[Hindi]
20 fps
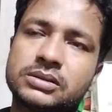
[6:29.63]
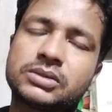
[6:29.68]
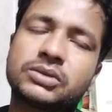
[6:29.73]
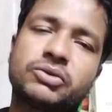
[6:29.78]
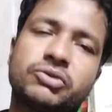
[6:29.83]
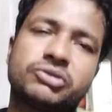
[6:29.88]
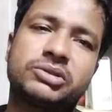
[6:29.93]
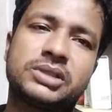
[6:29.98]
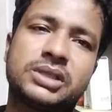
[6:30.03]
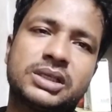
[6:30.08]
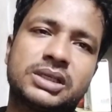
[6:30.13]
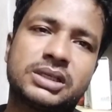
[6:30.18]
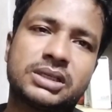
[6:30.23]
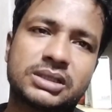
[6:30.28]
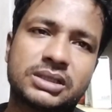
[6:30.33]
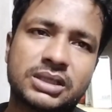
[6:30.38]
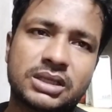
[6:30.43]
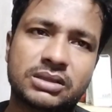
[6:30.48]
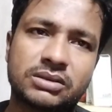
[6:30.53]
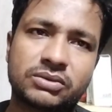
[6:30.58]
तो कुछ नहीं
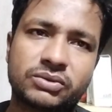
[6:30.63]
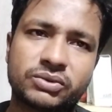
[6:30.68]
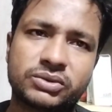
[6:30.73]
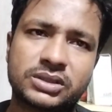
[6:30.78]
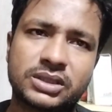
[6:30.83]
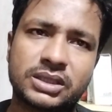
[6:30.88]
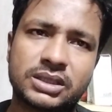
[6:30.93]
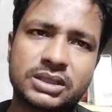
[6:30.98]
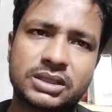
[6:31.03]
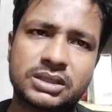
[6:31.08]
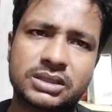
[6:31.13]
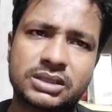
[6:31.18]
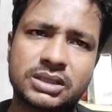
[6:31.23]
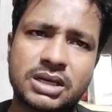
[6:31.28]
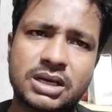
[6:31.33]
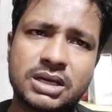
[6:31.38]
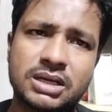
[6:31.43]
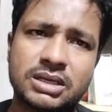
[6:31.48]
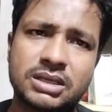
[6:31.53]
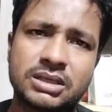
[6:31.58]
करता तो कुछ नहीं
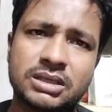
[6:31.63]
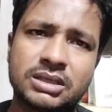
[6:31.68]
करता